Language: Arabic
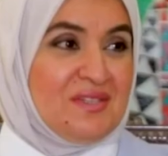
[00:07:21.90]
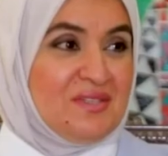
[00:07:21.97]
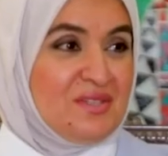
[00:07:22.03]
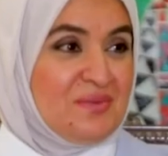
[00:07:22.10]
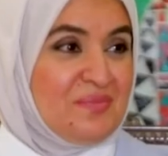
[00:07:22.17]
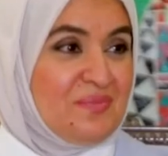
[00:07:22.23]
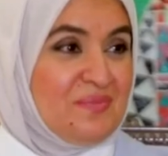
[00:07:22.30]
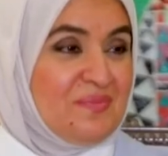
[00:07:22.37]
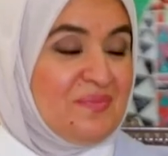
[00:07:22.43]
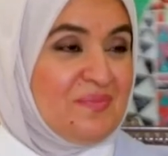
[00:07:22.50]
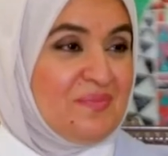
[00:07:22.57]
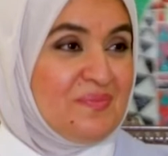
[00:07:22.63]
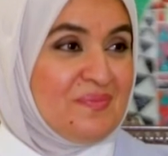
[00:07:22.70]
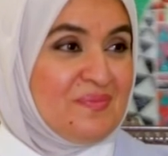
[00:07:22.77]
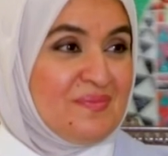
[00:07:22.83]

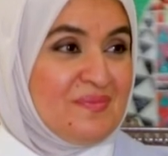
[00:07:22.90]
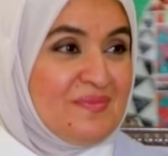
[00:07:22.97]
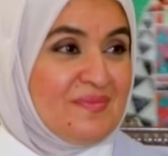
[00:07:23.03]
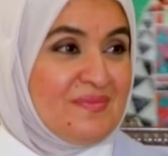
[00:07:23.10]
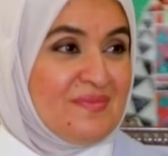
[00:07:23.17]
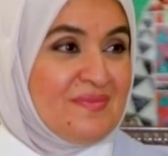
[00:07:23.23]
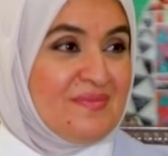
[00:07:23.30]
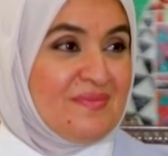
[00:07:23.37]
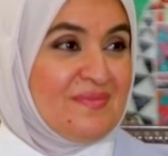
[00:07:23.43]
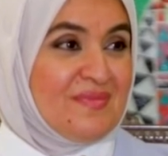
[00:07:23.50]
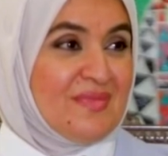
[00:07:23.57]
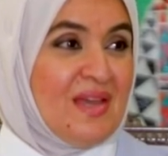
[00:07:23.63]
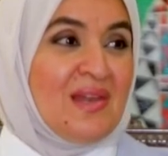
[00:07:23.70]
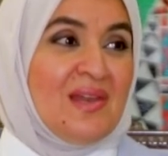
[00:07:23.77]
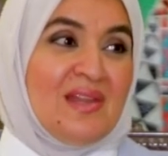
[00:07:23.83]
تمنياتنا لك بكل التوفيق
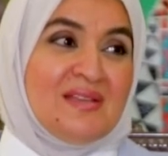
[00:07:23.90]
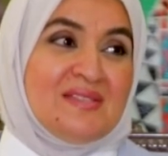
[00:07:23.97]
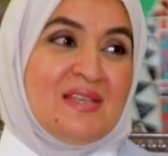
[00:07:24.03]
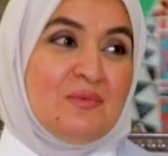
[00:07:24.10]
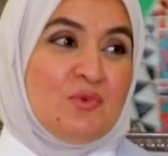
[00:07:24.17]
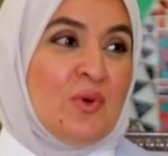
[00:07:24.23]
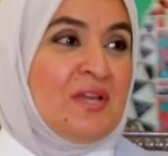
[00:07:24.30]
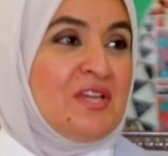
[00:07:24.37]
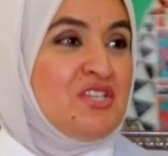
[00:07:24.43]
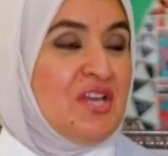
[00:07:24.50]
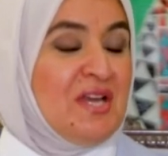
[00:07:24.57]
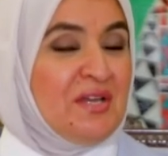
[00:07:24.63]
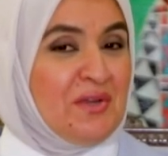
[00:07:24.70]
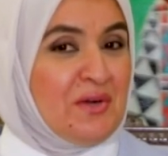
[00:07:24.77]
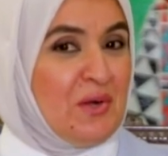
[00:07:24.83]
إن شاء الله, الله. وأنا
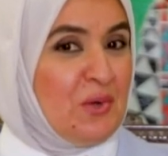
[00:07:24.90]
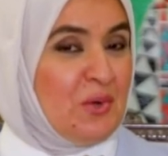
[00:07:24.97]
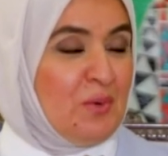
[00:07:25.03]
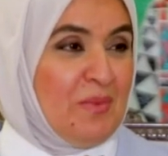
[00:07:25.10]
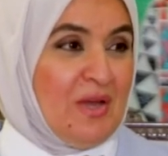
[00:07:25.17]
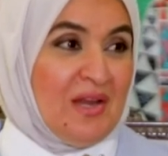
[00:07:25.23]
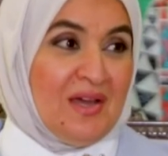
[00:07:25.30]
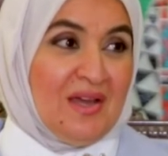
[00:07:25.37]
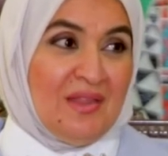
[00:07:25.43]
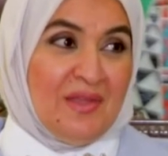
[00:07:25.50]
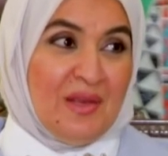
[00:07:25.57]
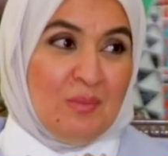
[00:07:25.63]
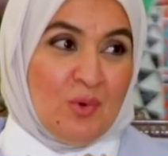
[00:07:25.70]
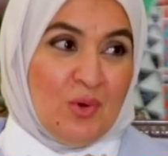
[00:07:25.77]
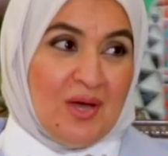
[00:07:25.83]
شاكرة لكم على
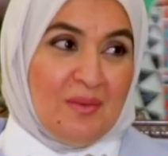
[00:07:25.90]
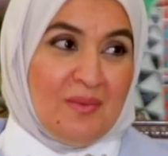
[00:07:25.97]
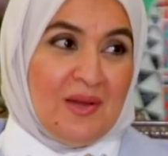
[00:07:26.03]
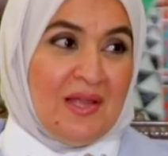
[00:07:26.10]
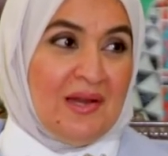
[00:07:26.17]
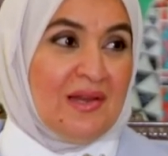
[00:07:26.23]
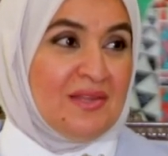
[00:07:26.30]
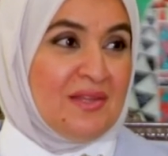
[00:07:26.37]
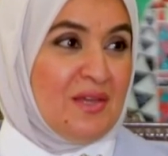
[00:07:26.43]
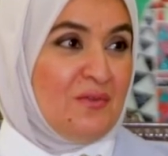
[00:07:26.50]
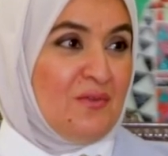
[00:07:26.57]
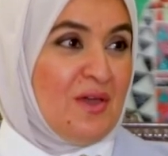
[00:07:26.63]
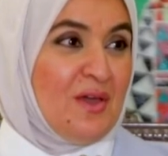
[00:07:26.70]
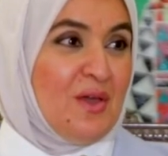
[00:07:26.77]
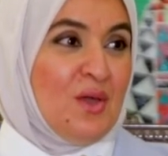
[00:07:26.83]
هذه المقابلة
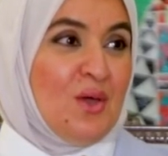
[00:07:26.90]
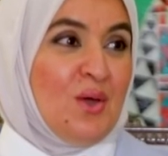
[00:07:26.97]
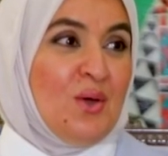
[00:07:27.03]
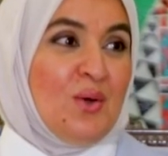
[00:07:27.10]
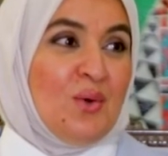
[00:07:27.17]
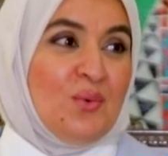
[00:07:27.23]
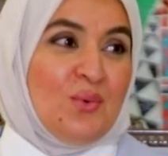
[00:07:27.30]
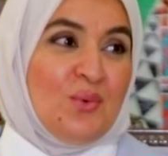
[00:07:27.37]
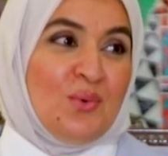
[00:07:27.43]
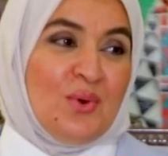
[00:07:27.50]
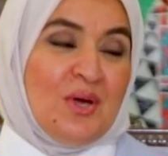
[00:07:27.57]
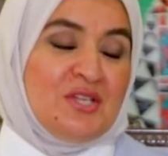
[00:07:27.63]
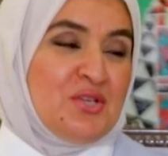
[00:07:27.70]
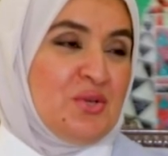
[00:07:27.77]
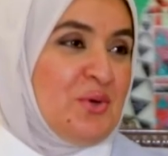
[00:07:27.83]
اللطيفة
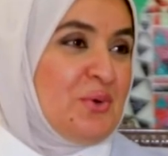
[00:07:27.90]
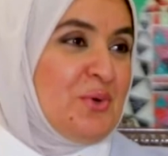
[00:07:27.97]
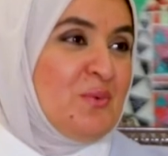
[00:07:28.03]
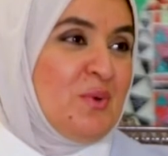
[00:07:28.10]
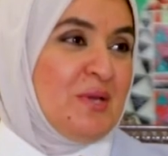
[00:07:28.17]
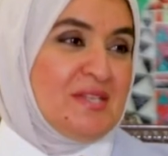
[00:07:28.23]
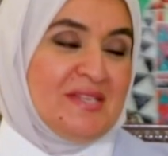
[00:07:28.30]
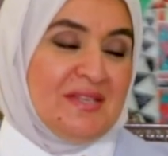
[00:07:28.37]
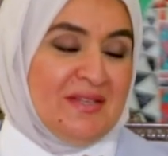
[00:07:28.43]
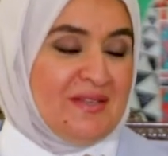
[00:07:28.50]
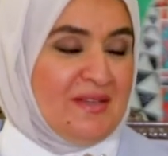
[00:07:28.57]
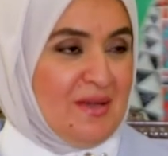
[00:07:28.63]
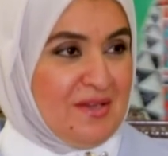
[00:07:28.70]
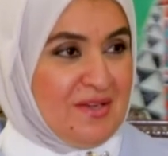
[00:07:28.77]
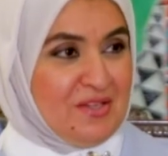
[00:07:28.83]
وأشكركم وأنا
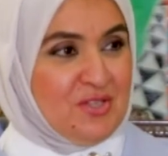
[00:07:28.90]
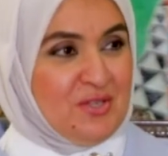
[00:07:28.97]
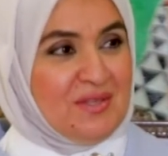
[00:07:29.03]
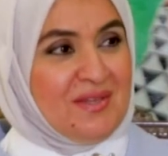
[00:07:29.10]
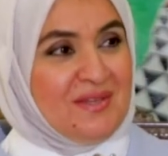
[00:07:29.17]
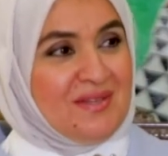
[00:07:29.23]
سعيدة جدا